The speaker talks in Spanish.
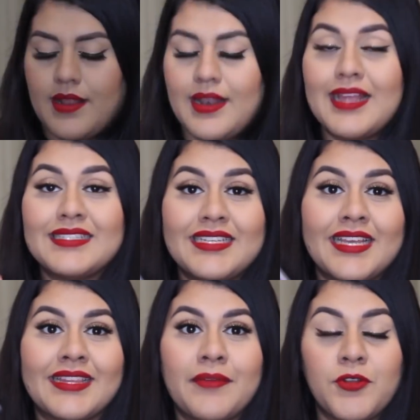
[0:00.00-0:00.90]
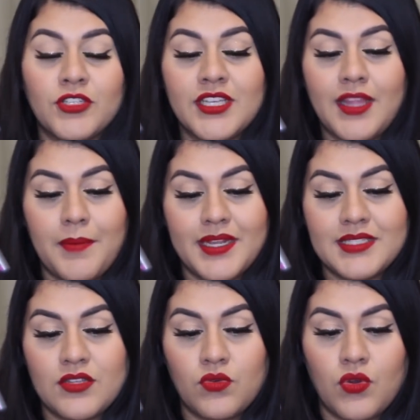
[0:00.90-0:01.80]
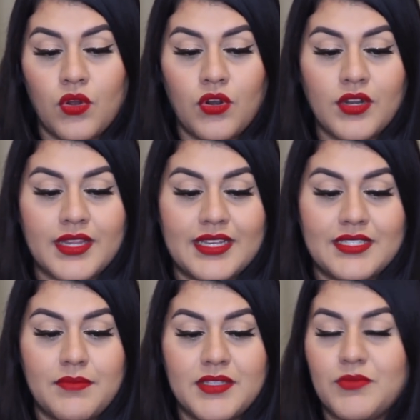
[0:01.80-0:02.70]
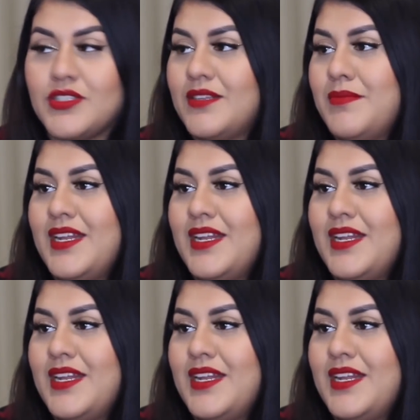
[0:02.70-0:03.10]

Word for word: La siguiente brocha también es de Ducolor de ese mismo set.